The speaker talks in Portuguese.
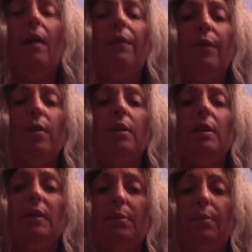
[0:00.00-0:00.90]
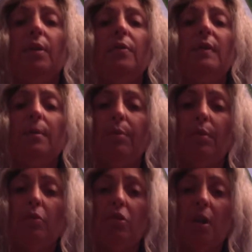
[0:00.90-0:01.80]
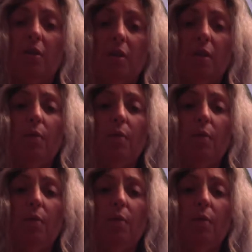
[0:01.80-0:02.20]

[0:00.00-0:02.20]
flor depois você põe no jardim ou